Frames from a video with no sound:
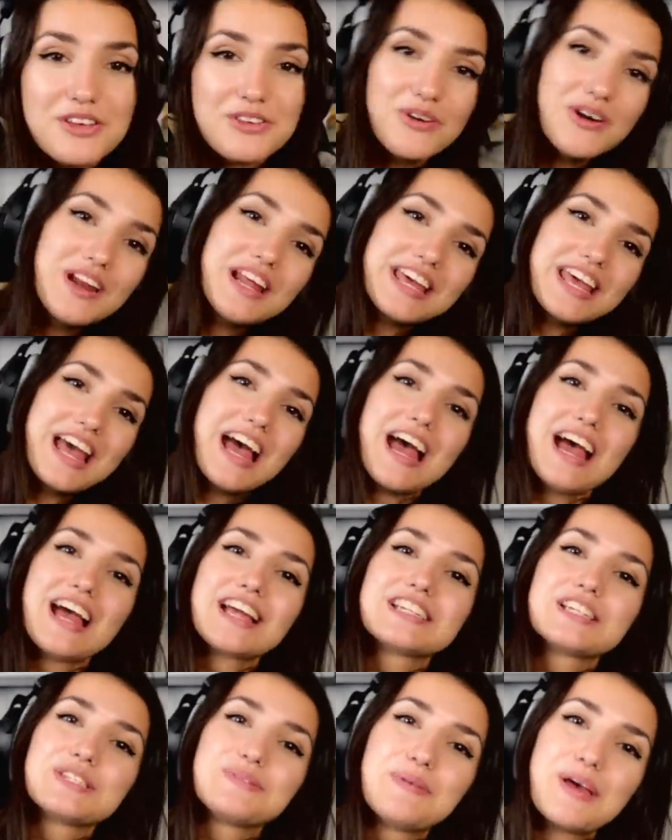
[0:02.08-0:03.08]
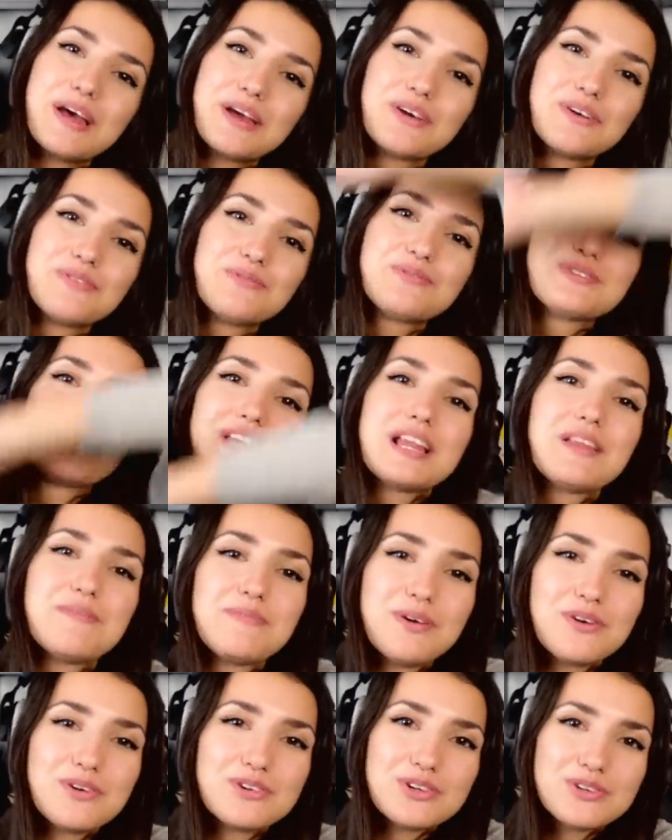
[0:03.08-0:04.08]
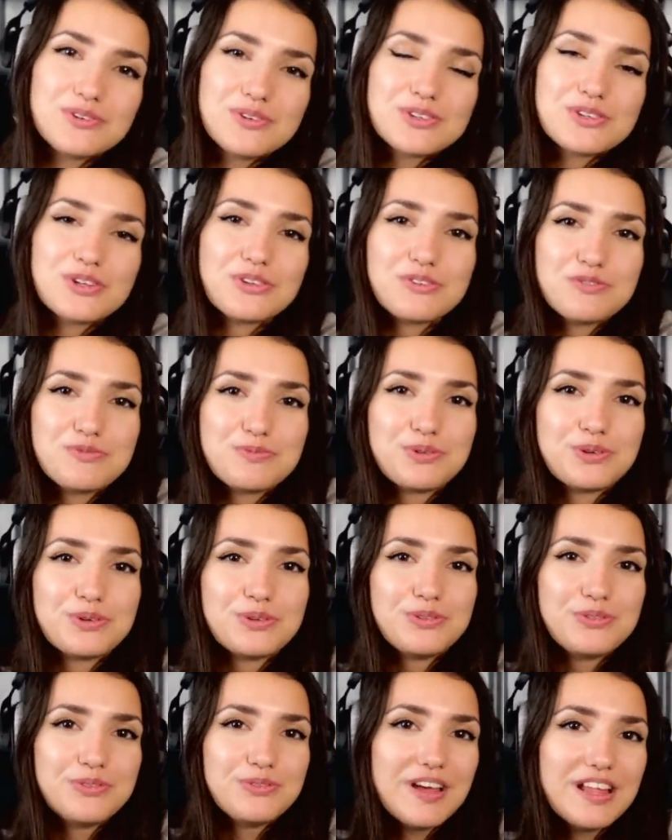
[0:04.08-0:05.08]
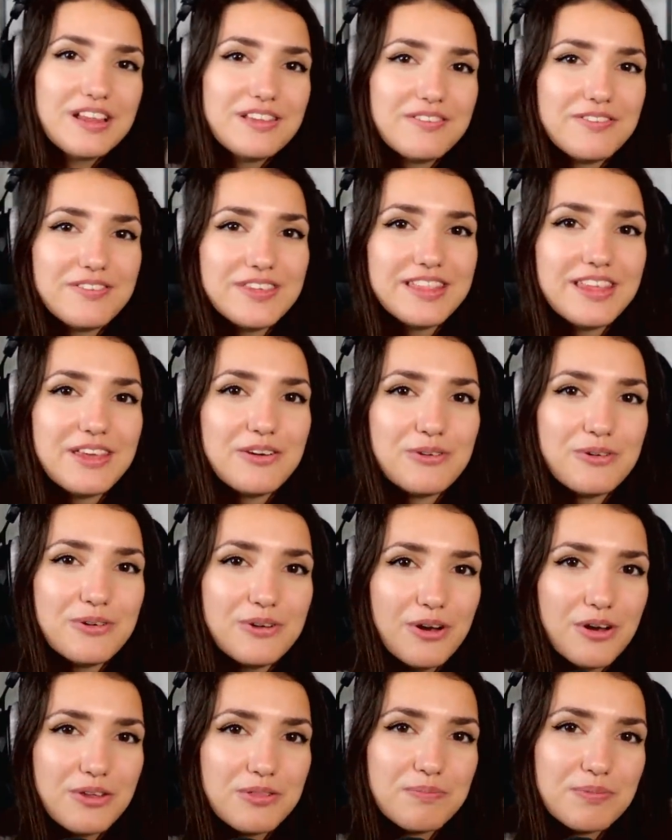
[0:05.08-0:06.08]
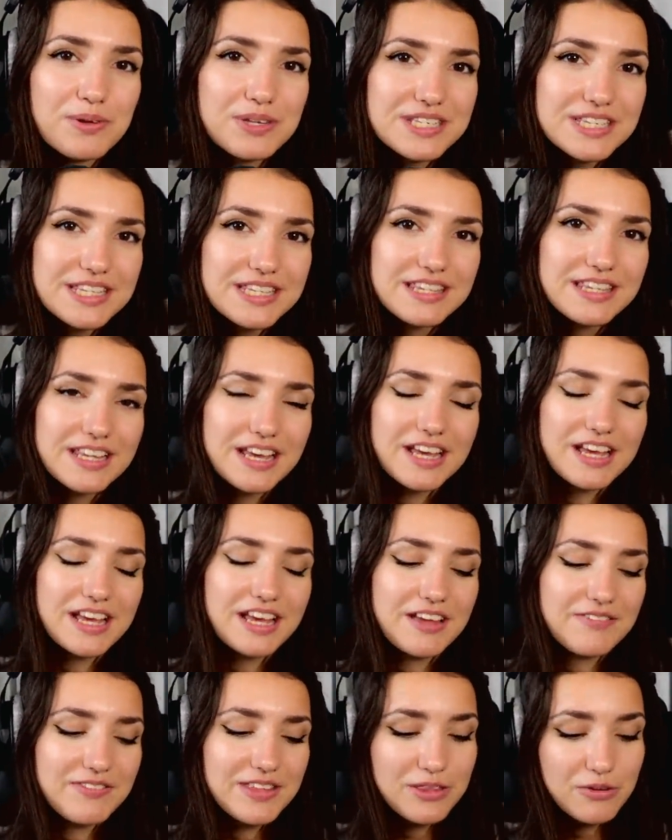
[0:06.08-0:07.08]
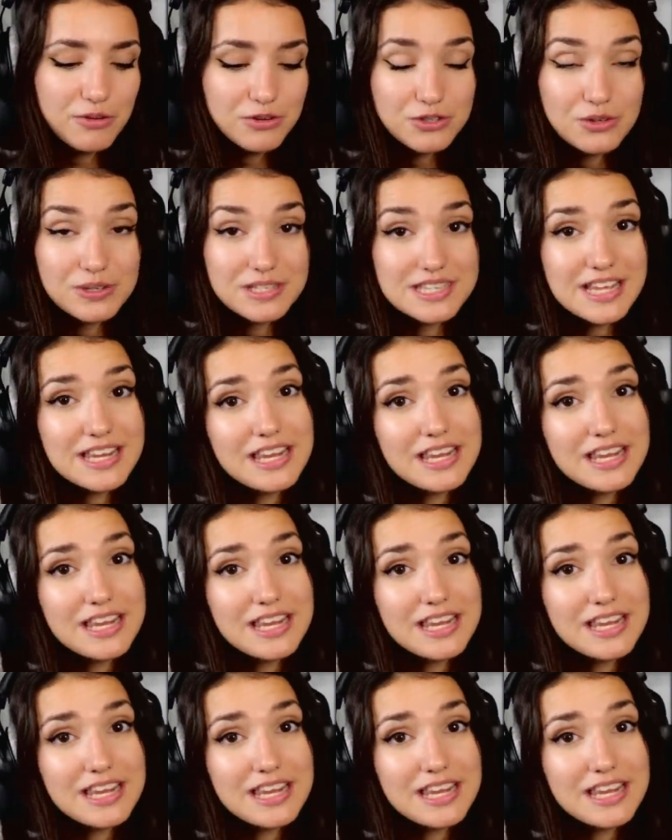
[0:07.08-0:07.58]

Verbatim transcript: Yo les gars, j'espère que vous allez bien. Aujourd'hui, on se retrouve pour une nouvelle vidéo, une petite euh, vidéo sur des